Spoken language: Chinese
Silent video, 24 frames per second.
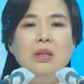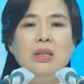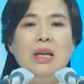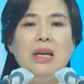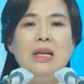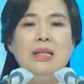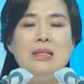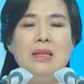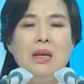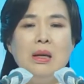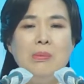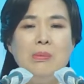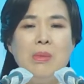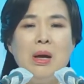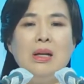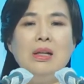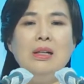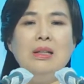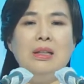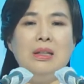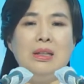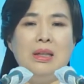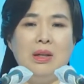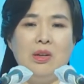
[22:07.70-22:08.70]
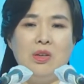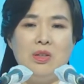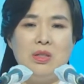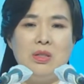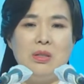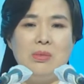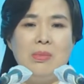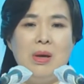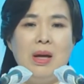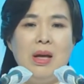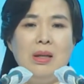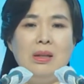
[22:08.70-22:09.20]
孩子忐忑不
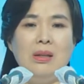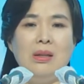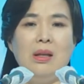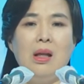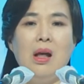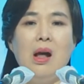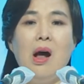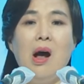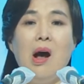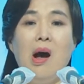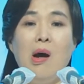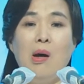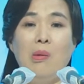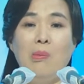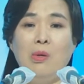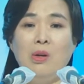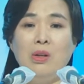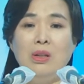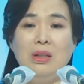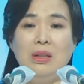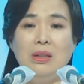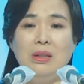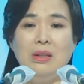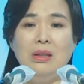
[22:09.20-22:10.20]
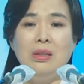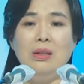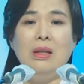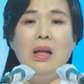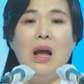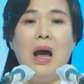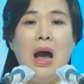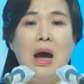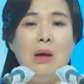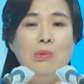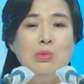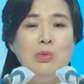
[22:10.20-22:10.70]
安地等着妈妈训他，